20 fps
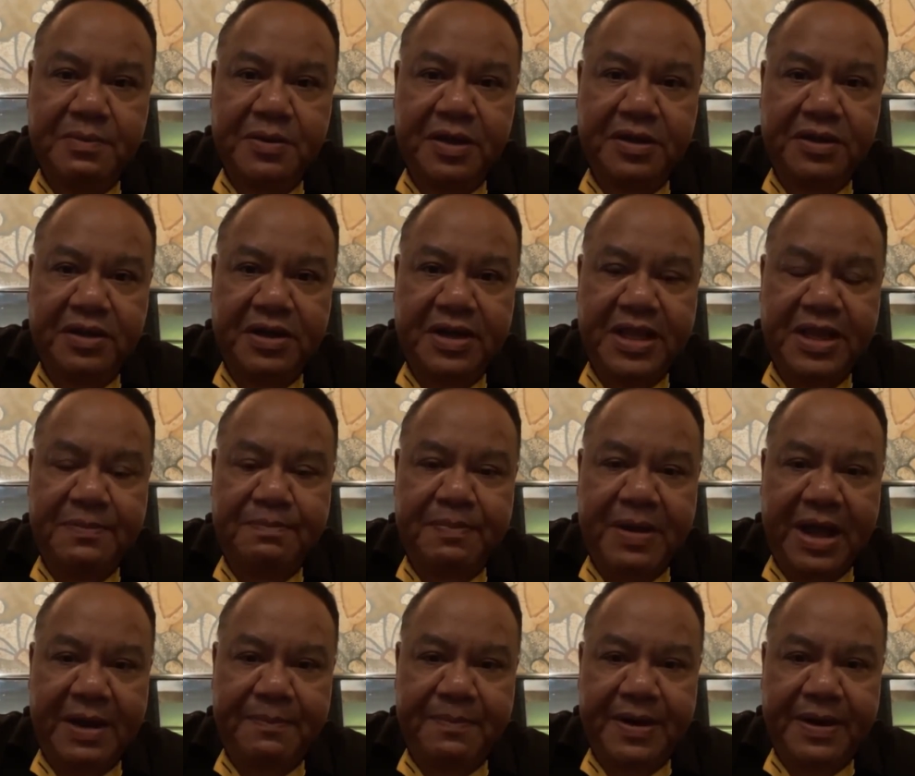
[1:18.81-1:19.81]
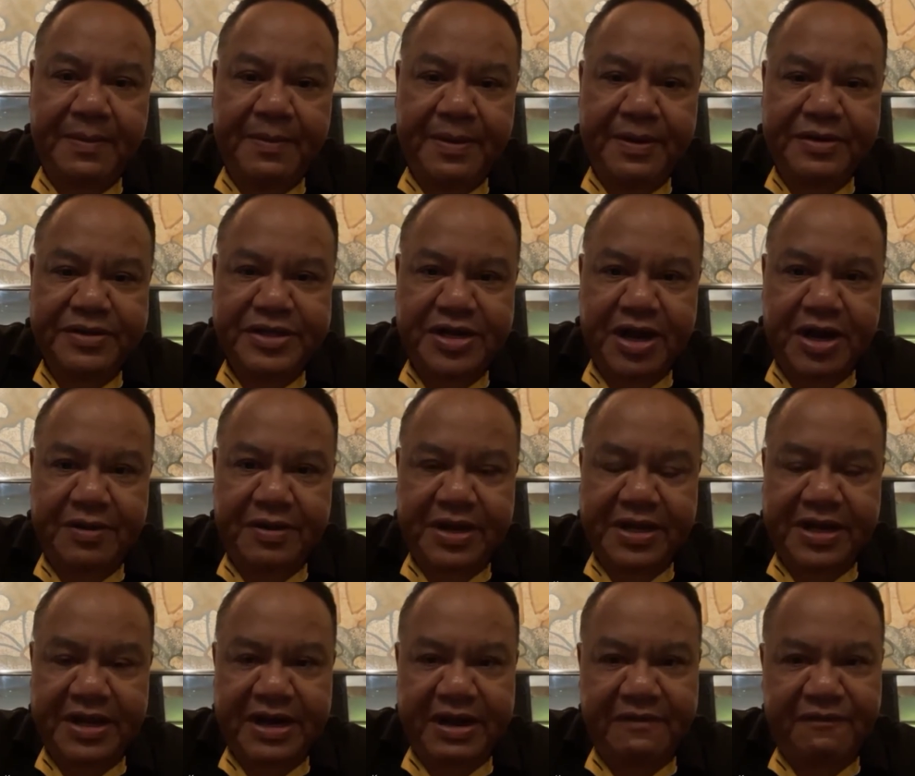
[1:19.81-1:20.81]
เพราะตอนนี้พรรคพลังประชารั
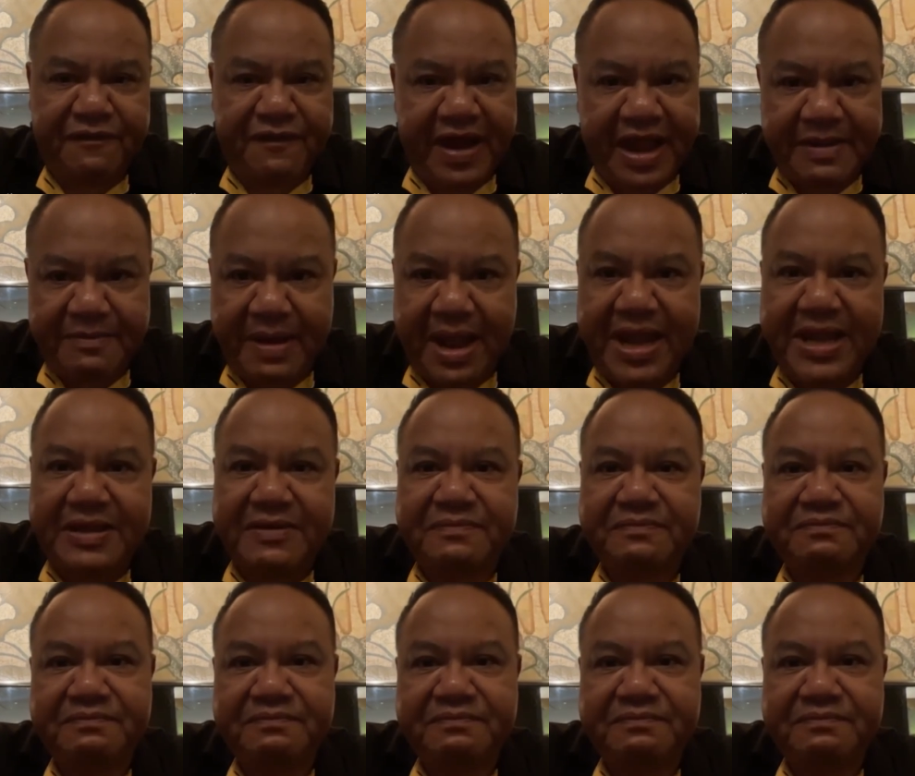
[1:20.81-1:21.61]
ฐกำลังไฟไหม้